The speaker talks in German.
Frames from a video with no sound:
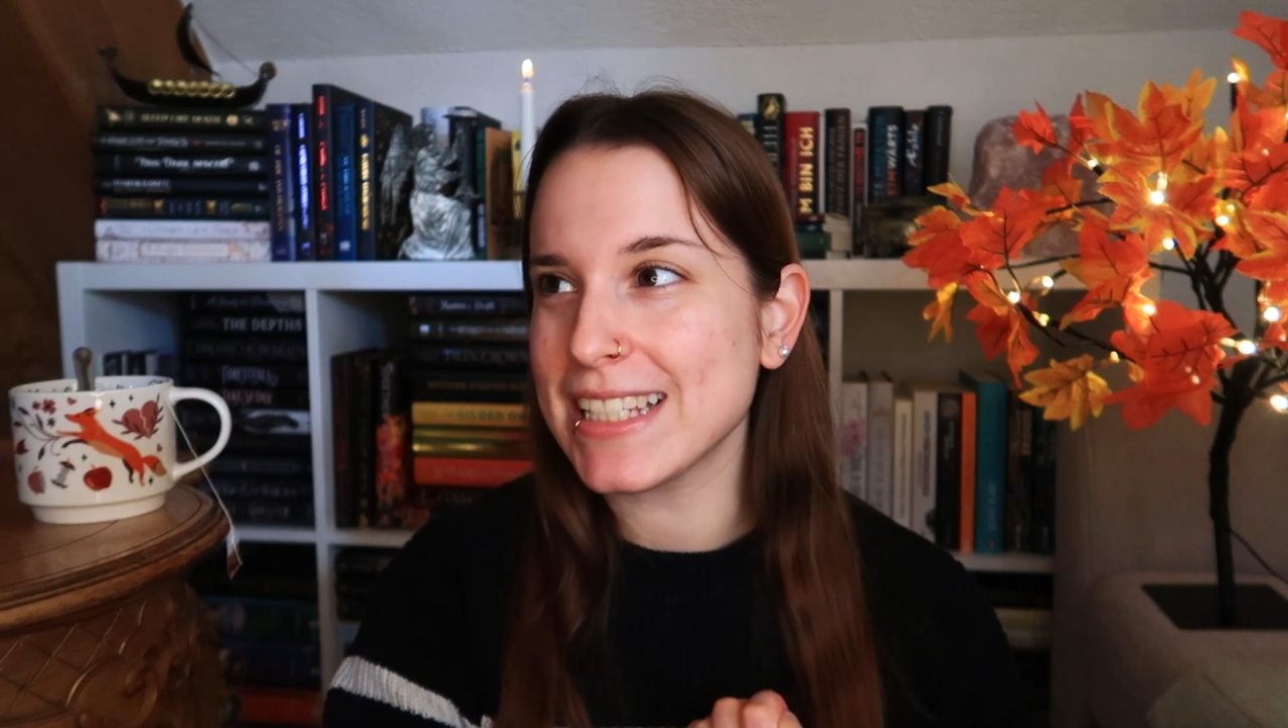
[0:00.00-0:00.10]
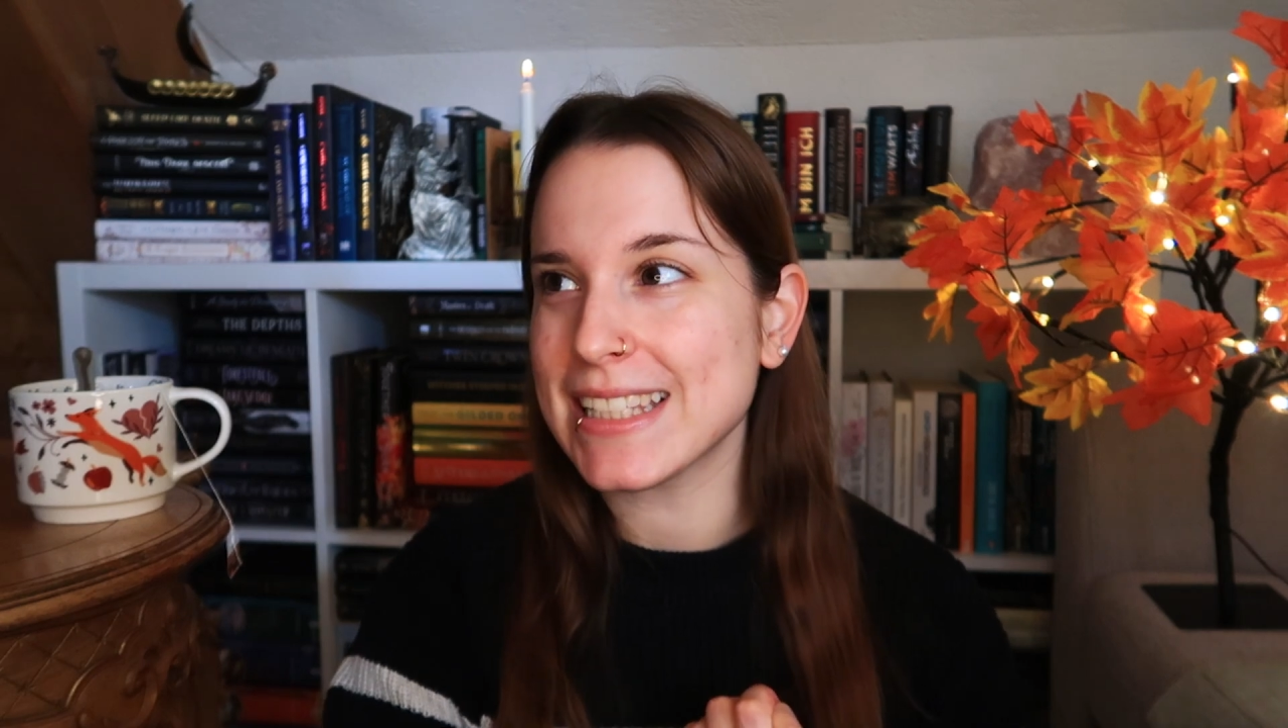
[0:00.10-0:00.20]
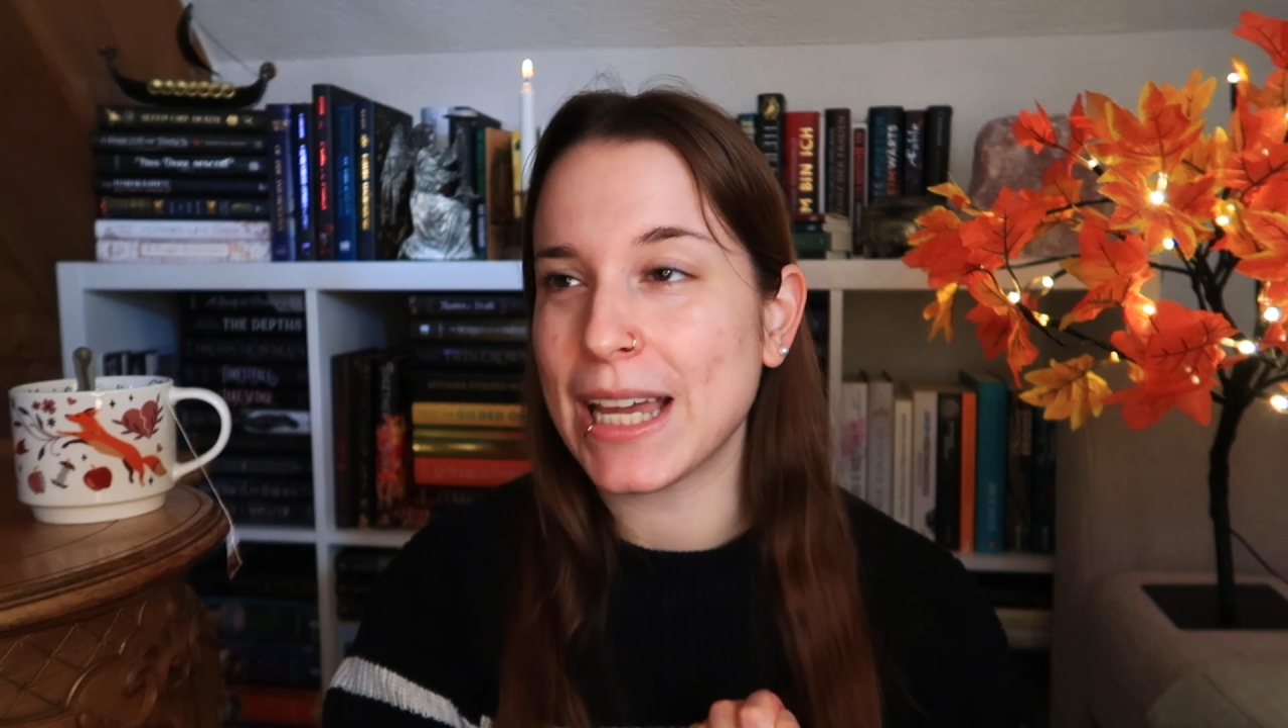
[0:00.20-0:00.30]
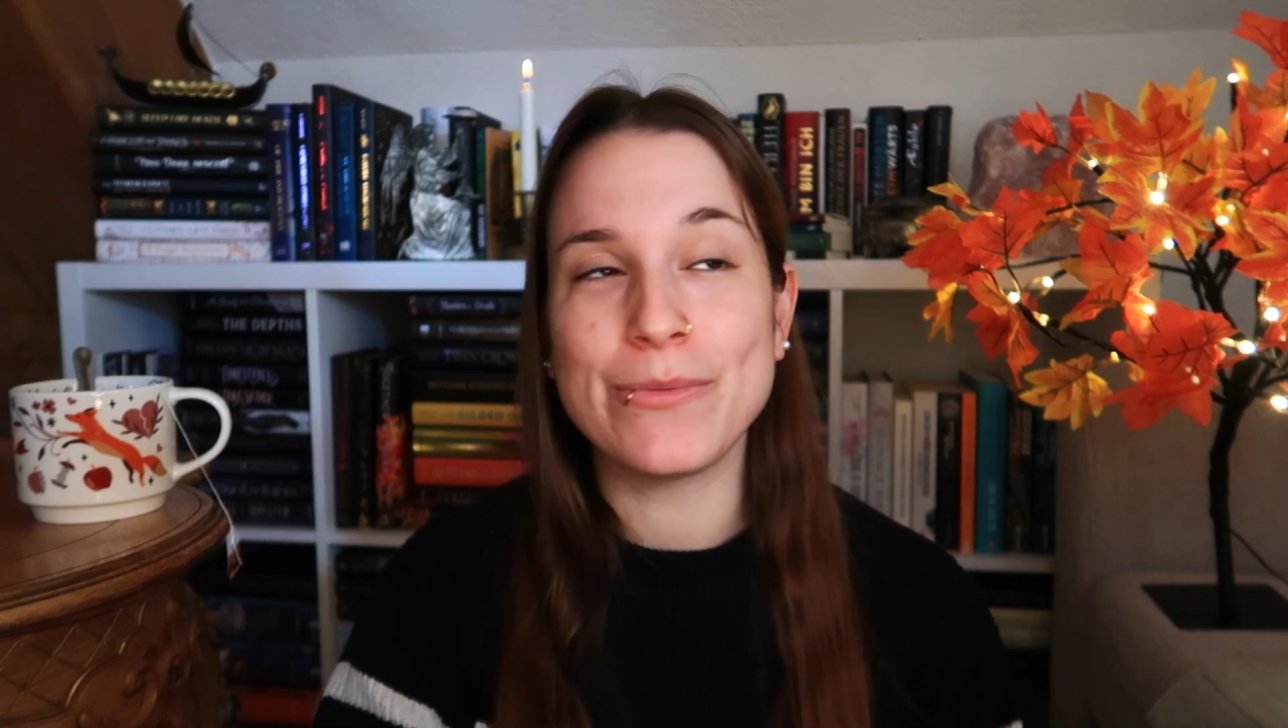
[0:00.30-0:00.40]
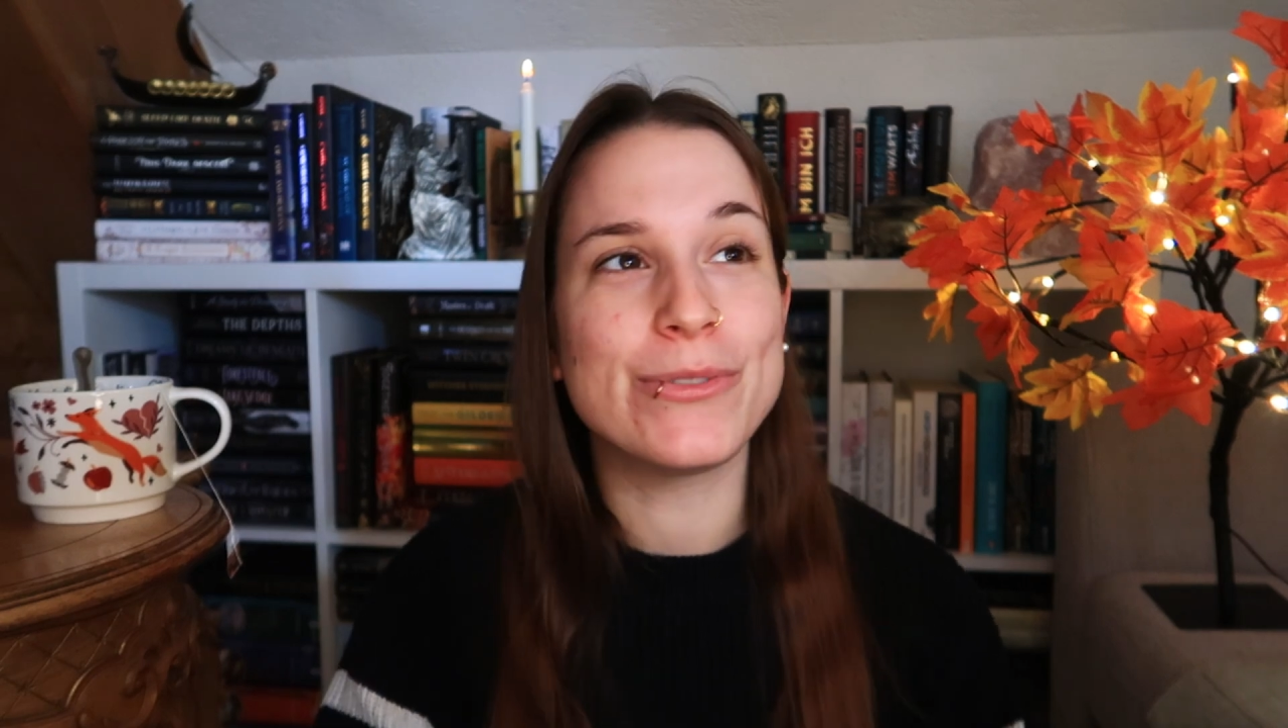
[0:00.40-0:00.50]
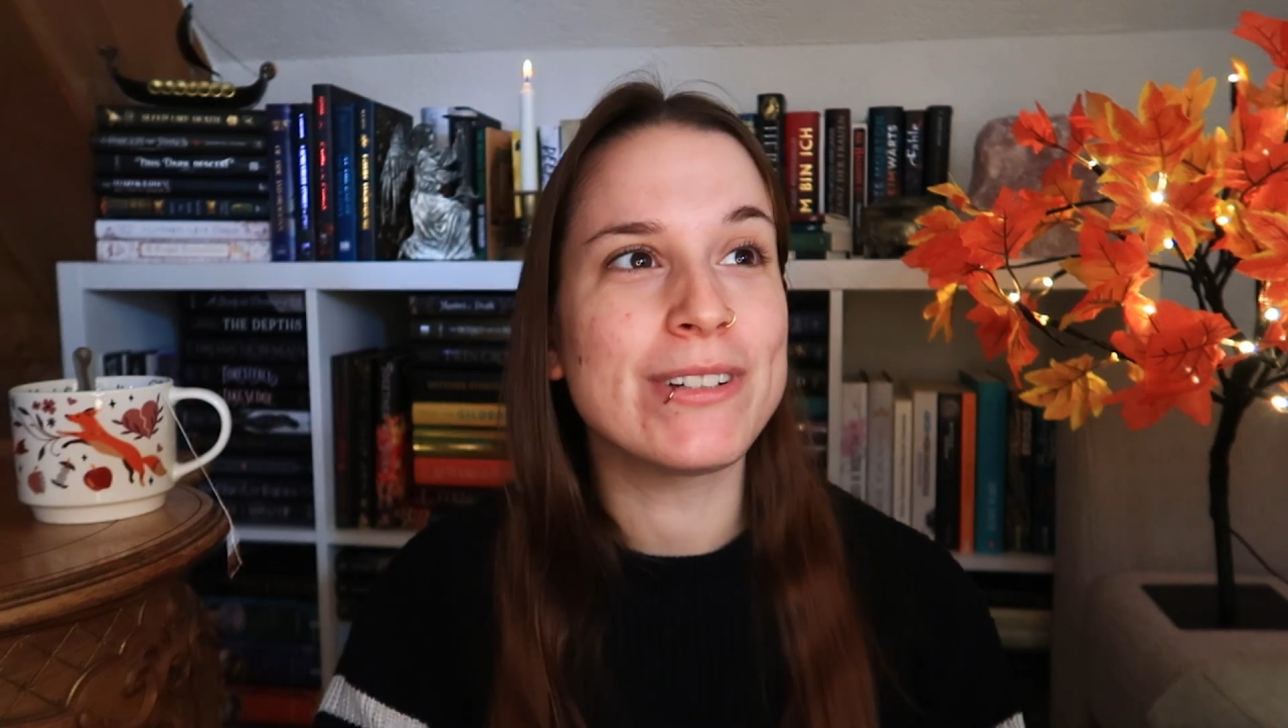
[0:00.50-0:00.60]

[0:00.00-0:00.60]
ist ein